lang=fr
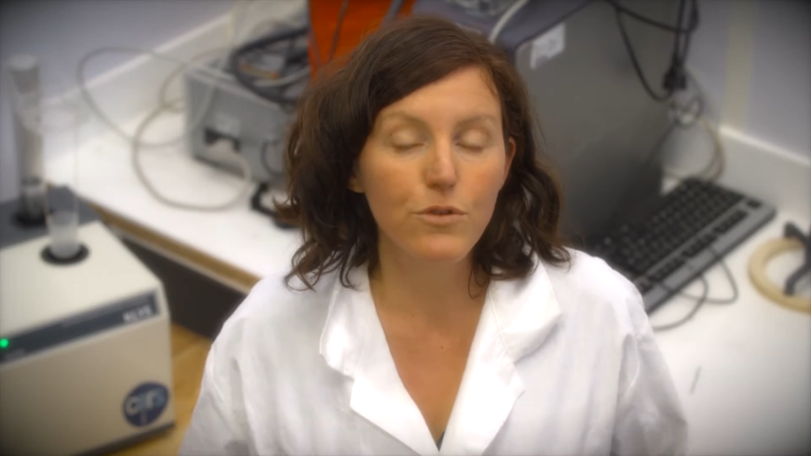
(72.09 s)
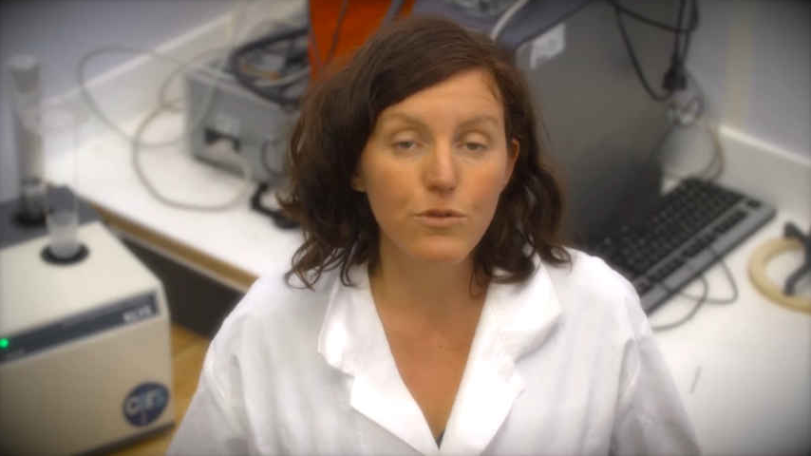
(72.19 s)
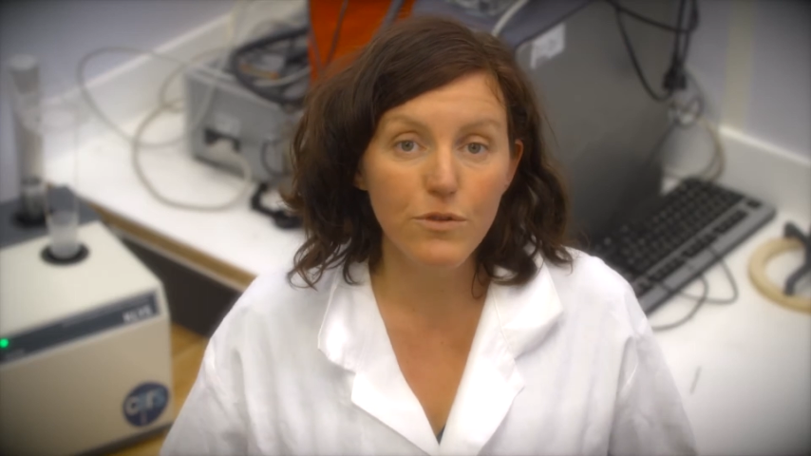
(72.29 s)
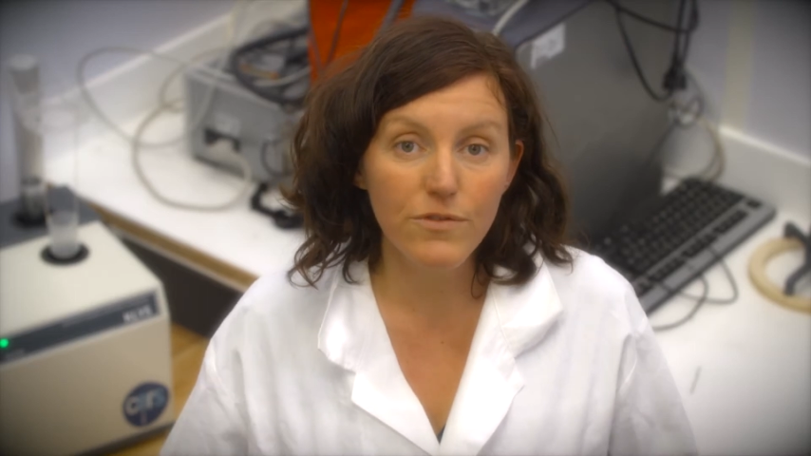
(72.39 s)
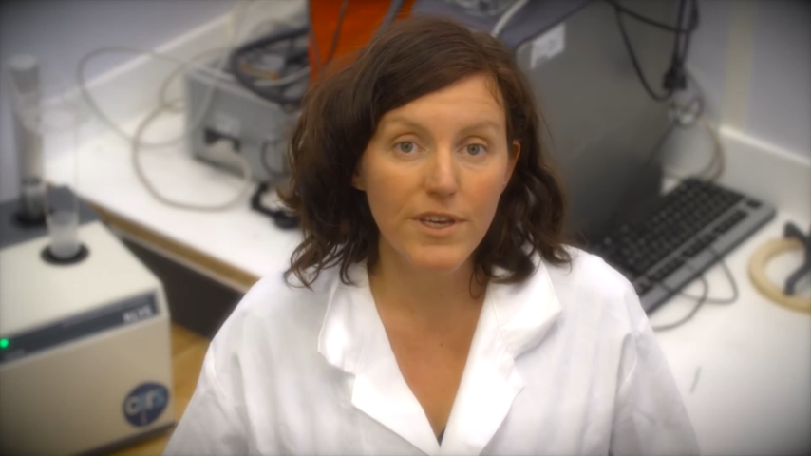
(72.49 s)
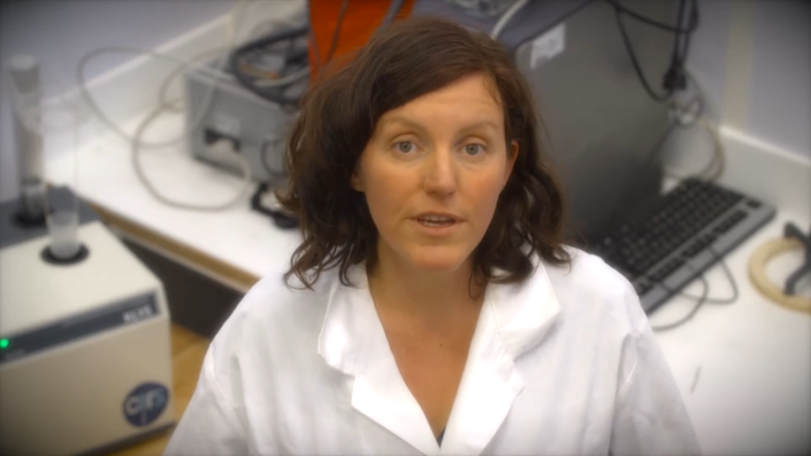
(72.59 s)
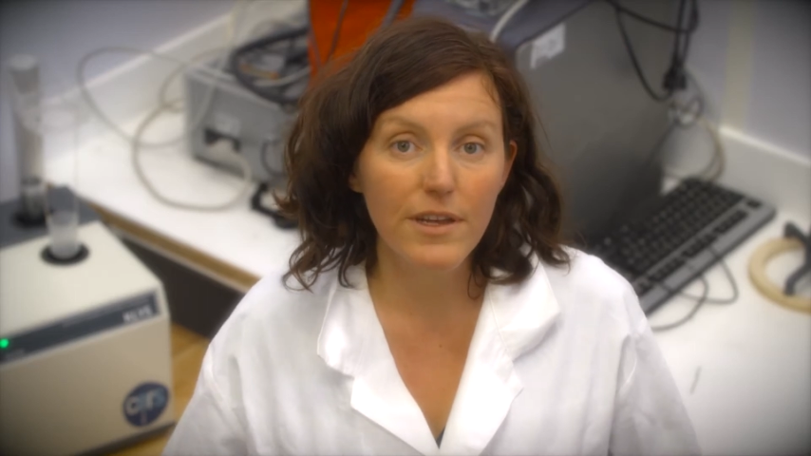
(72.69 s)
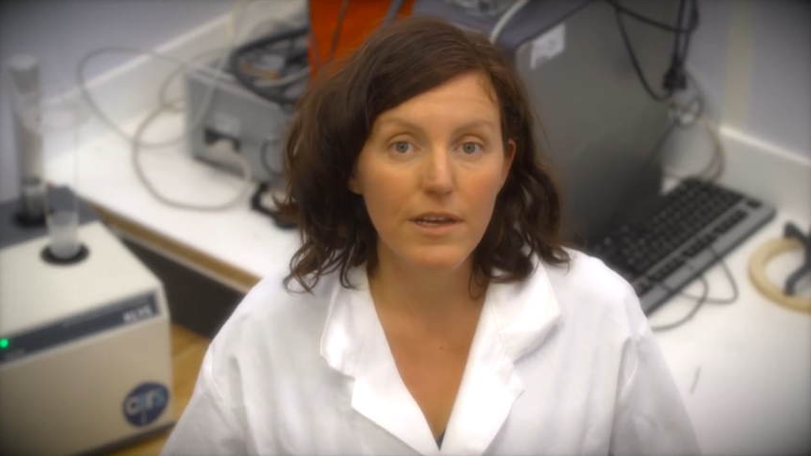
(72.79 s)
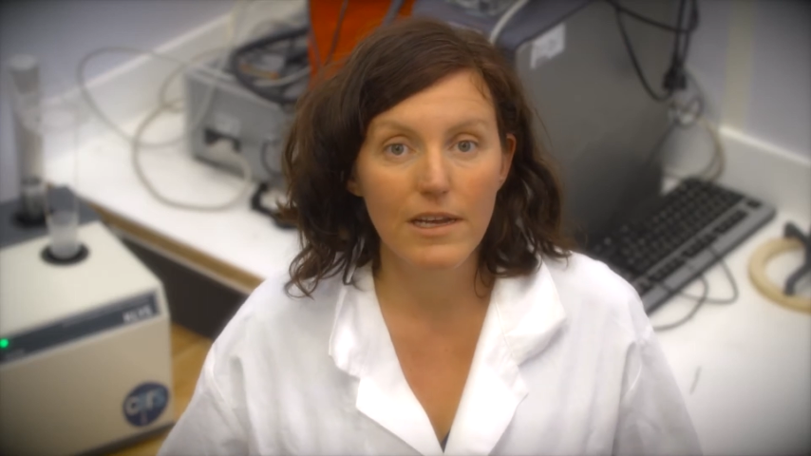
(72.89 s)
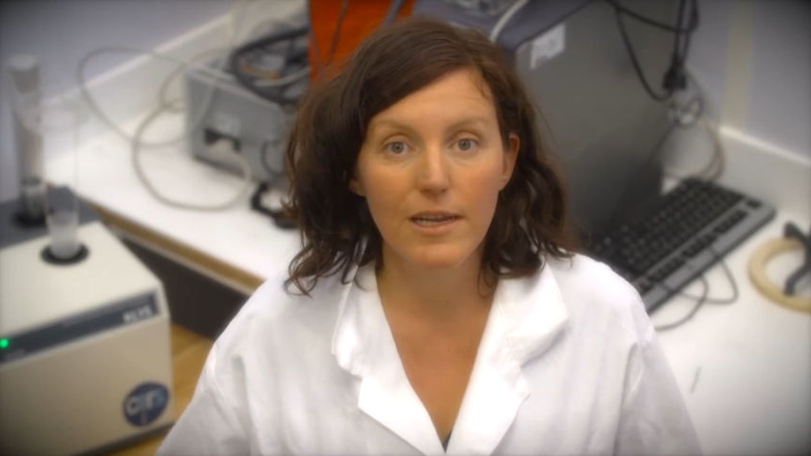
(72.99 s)
que
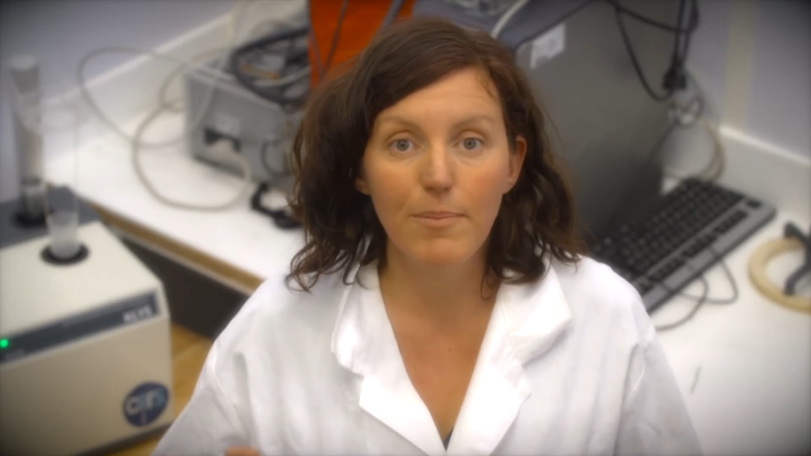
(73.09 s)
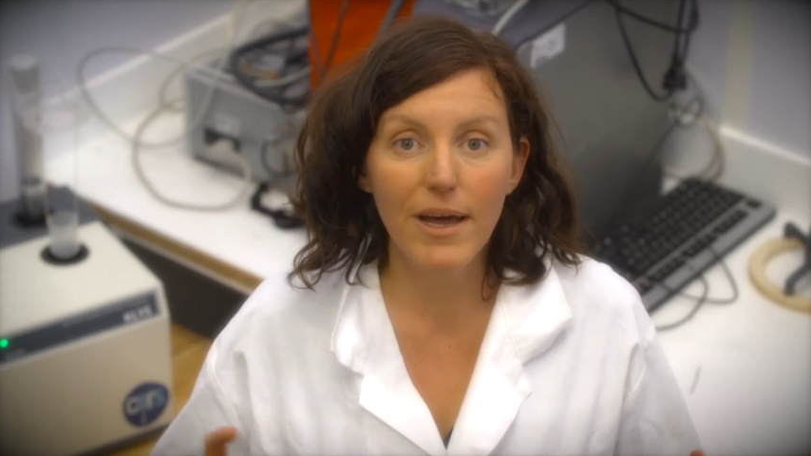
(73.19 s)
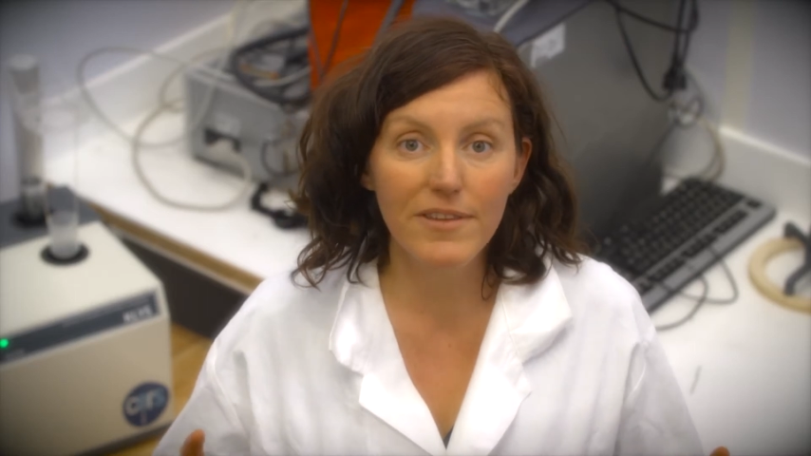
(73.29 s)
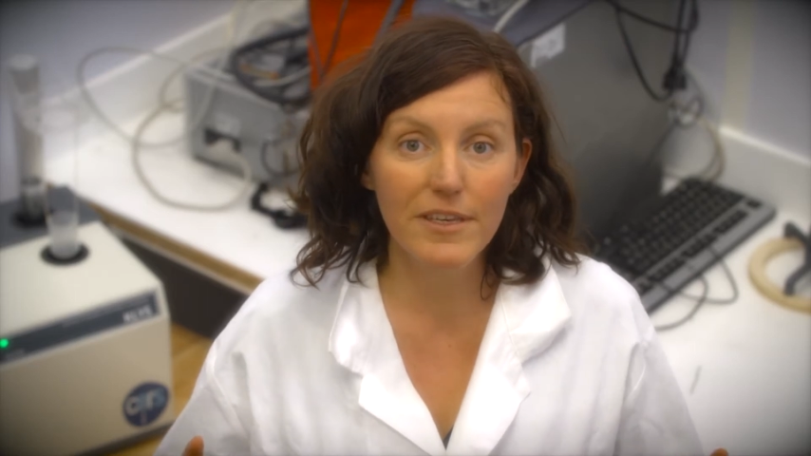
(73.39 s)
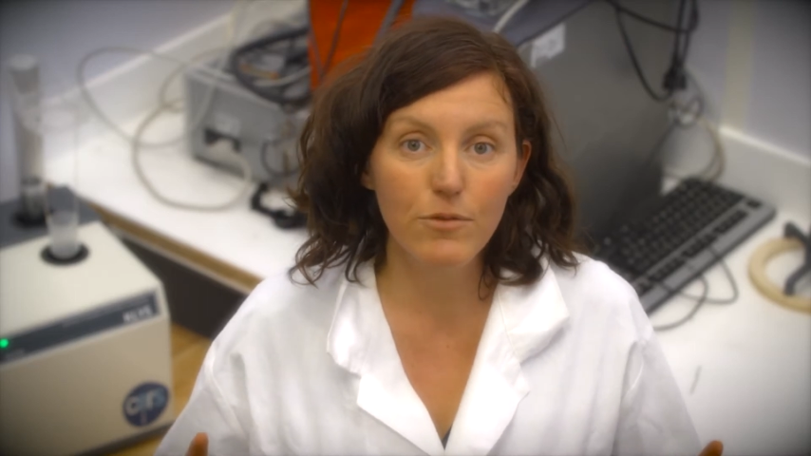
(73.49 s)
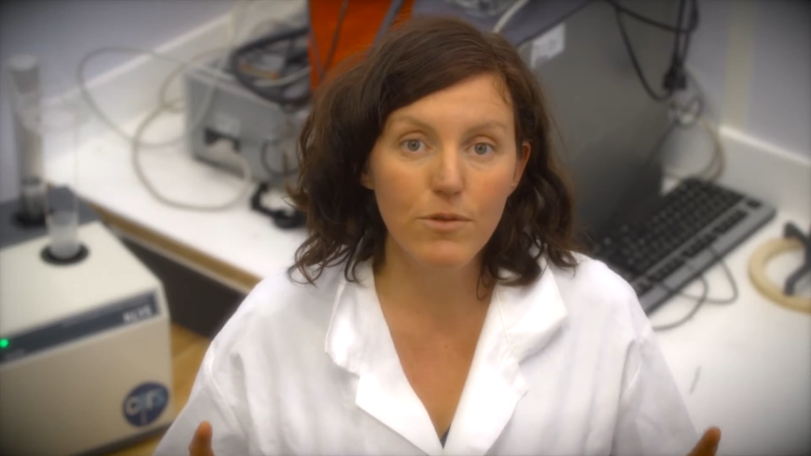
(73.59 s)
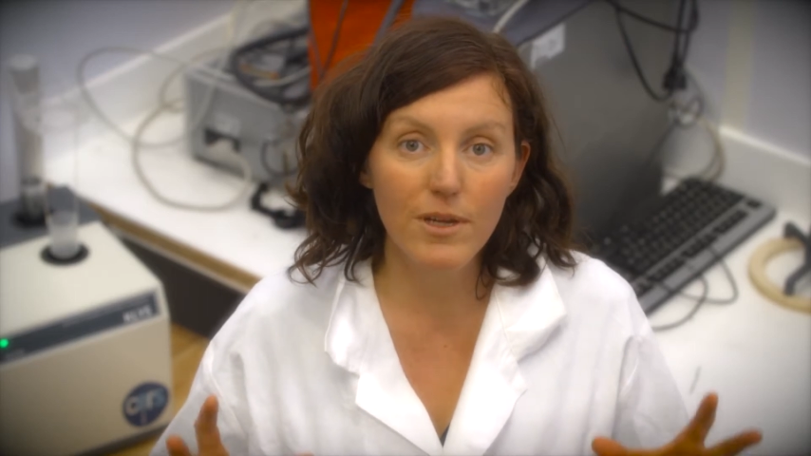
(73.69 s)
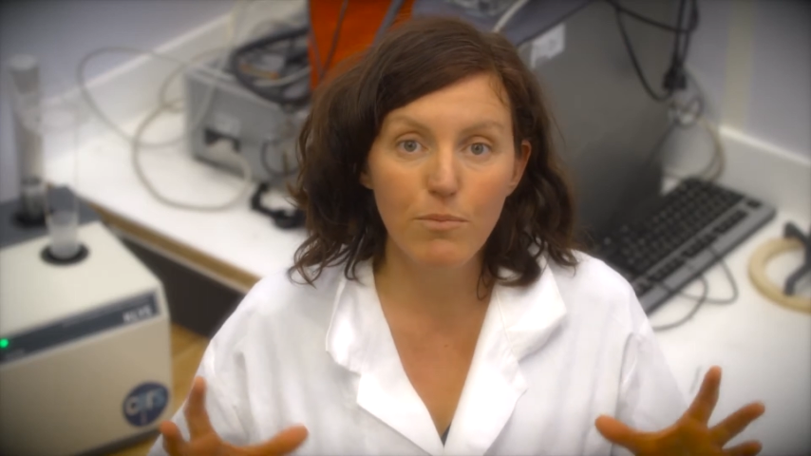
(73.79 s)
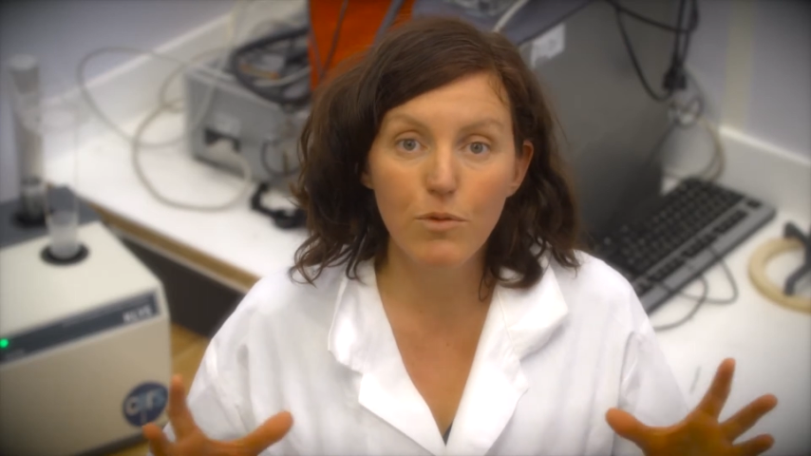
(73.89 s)
deviennent les particules